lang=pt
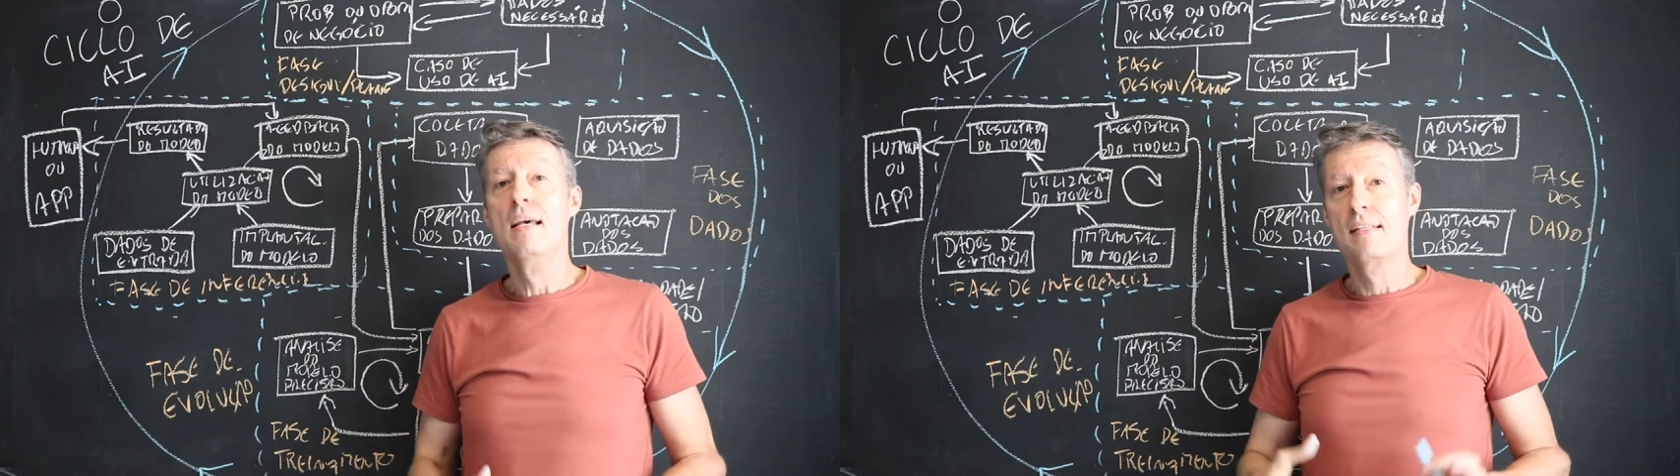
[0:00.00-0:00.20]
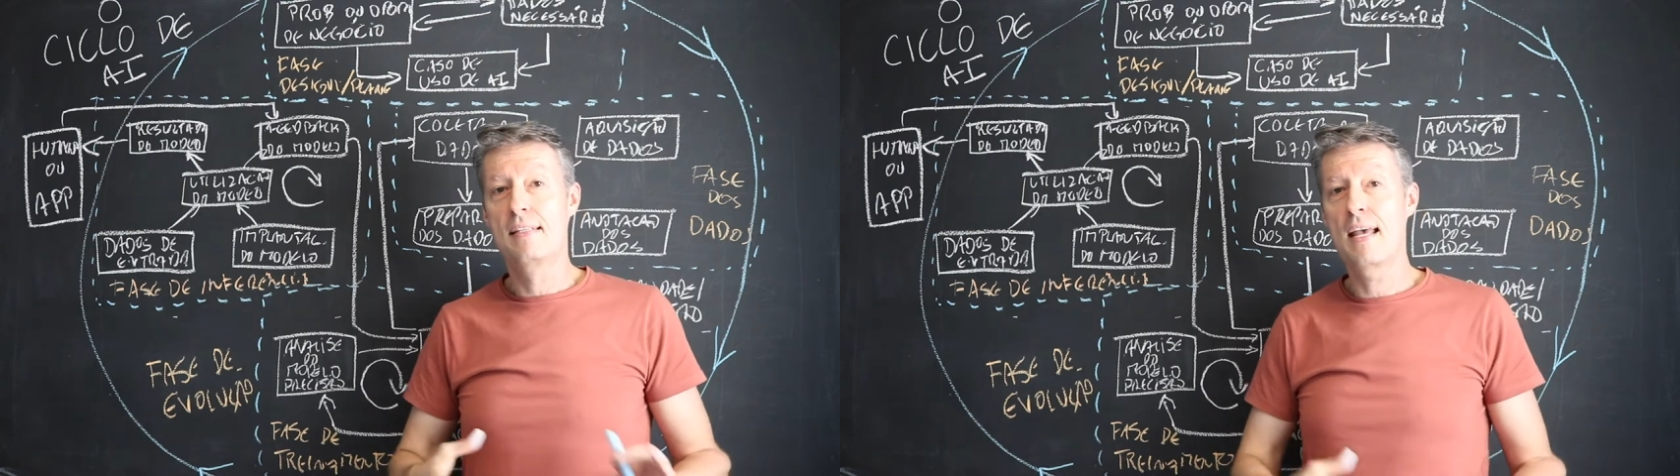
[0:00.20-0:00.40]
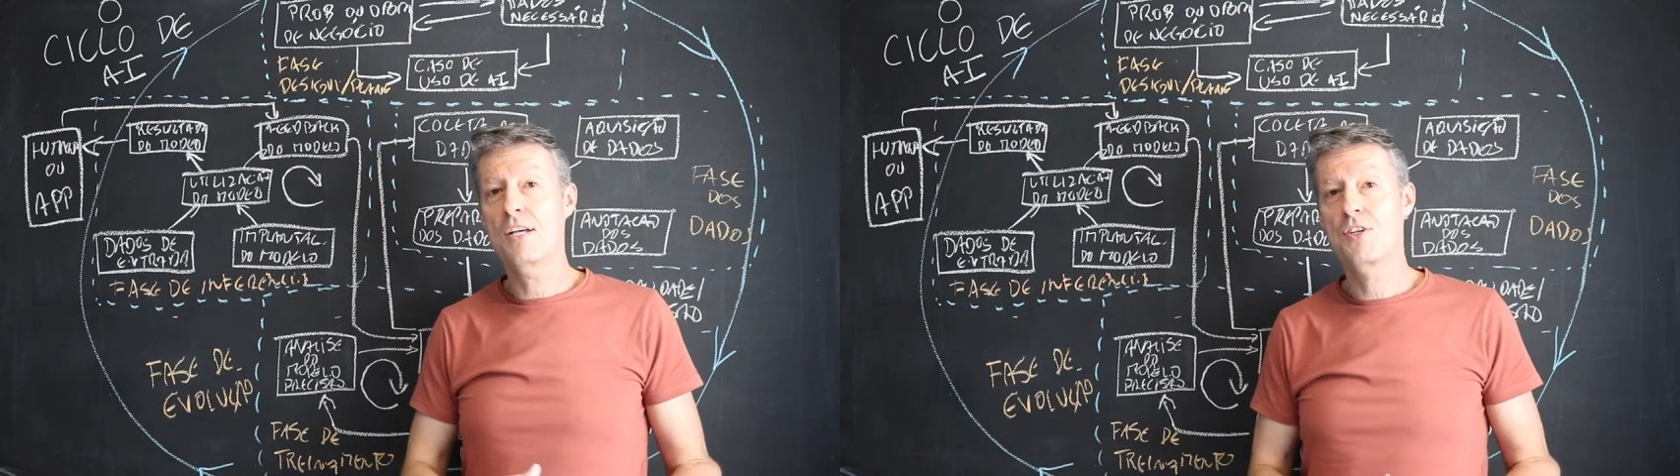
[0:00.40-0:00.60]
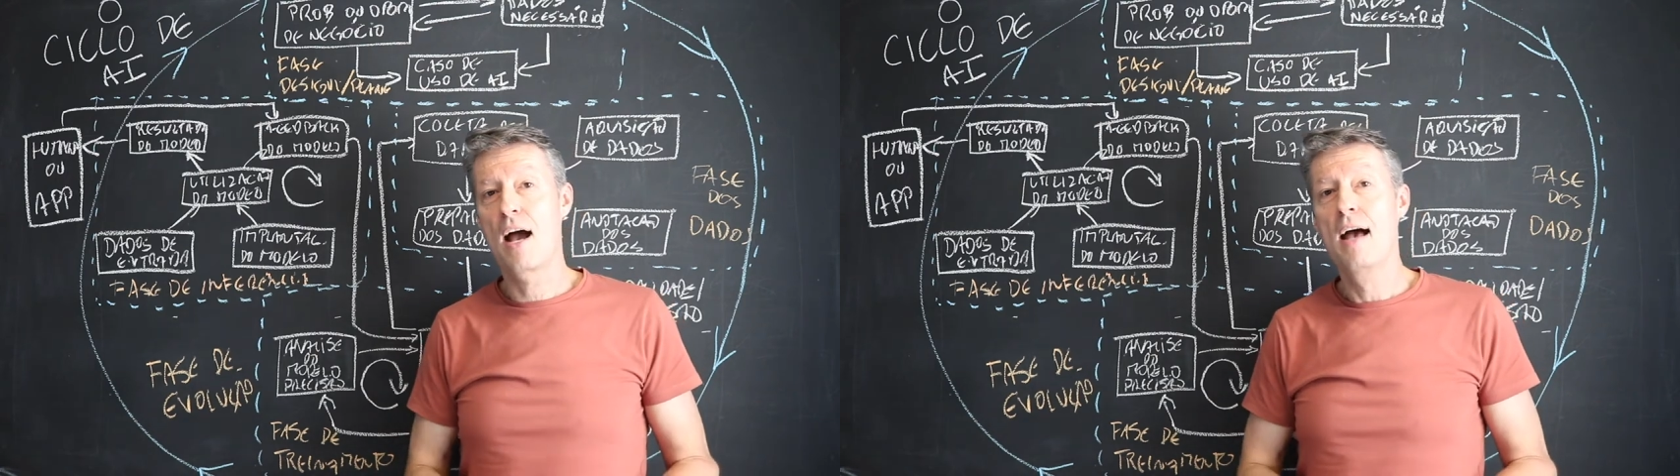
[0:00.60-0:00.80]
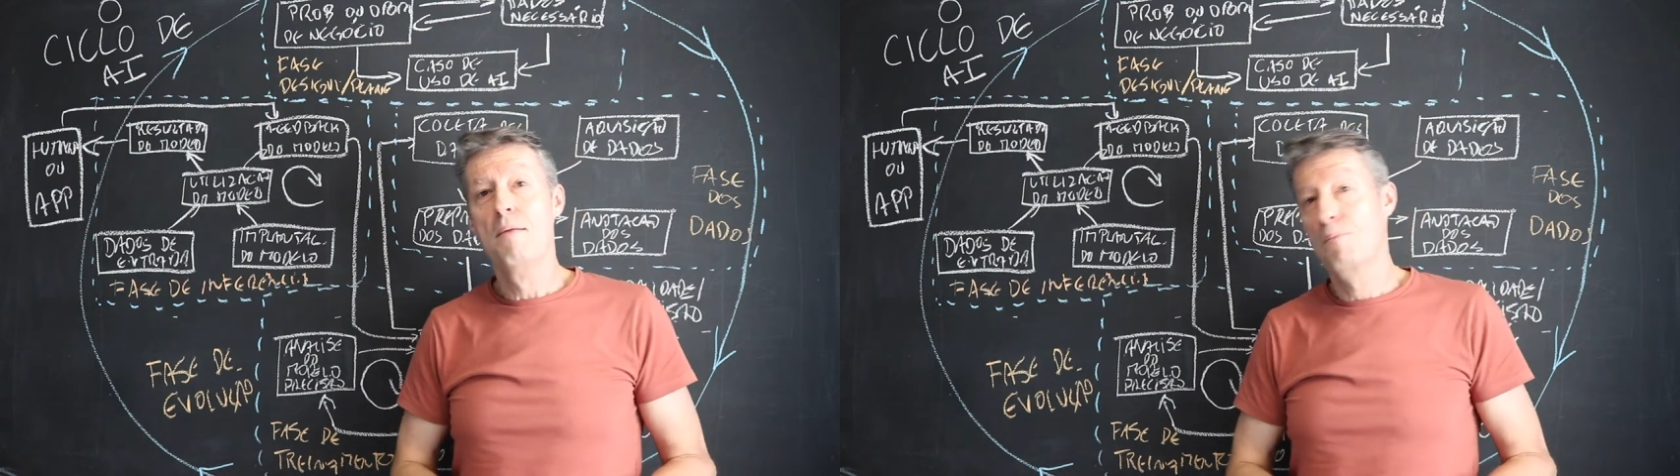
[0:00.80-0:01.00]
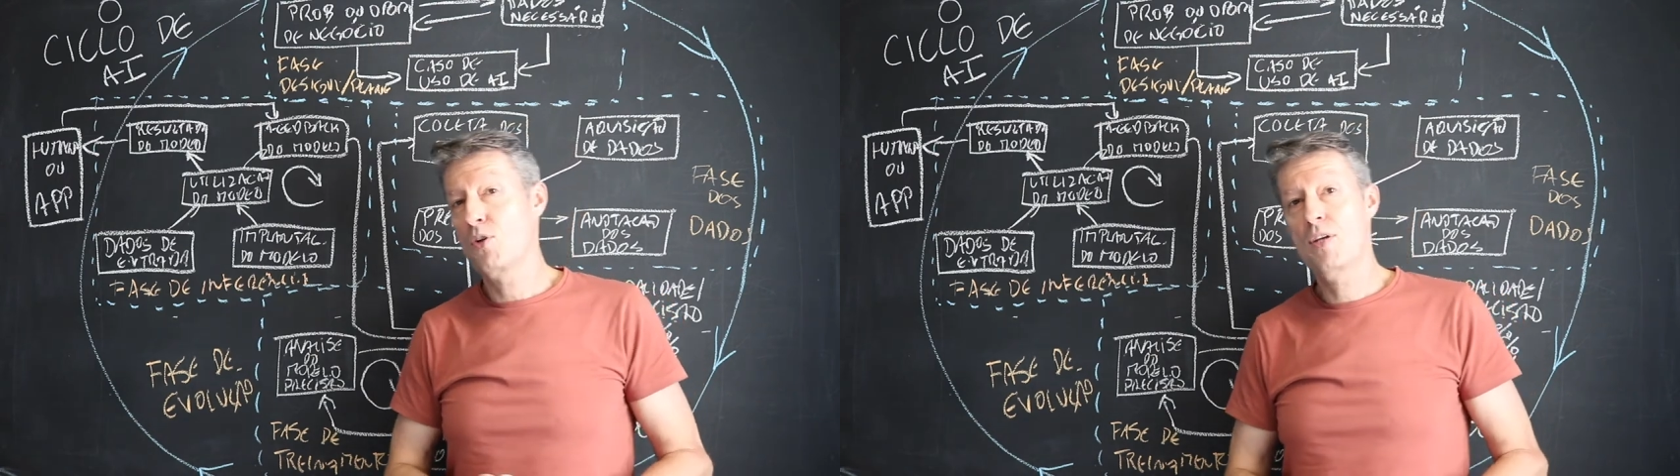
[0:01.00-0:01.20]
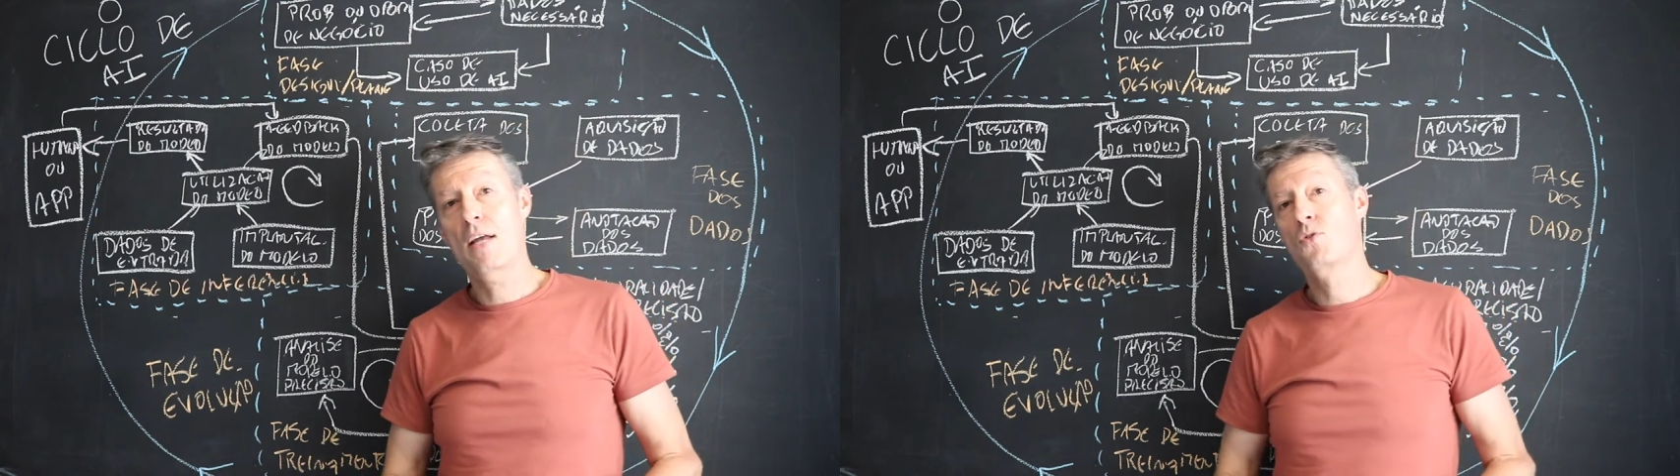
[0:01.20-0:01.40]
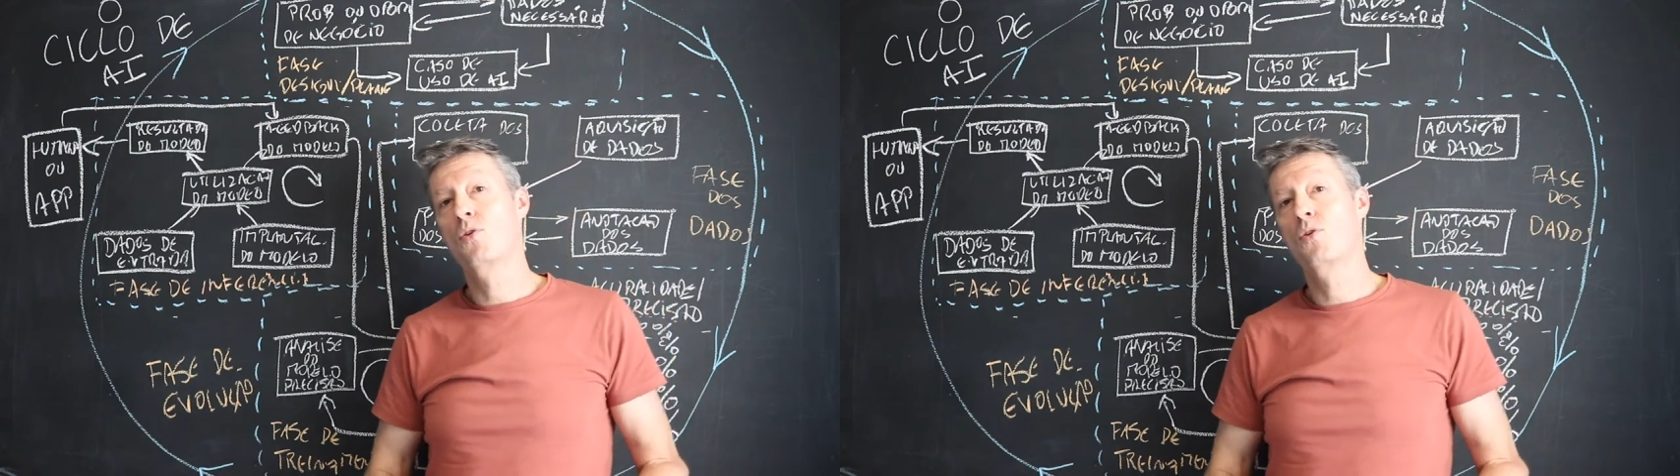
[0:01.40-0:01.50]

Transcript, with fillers: seja projetos